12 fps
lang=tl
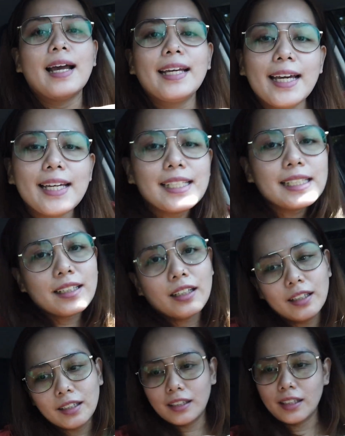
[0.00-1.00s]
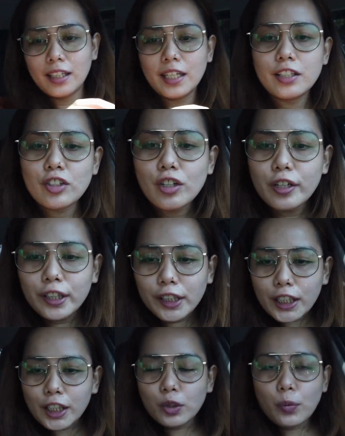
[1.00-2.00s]
Hi guys! It's
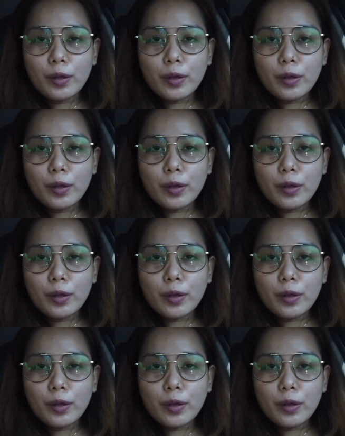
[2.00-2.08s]
currently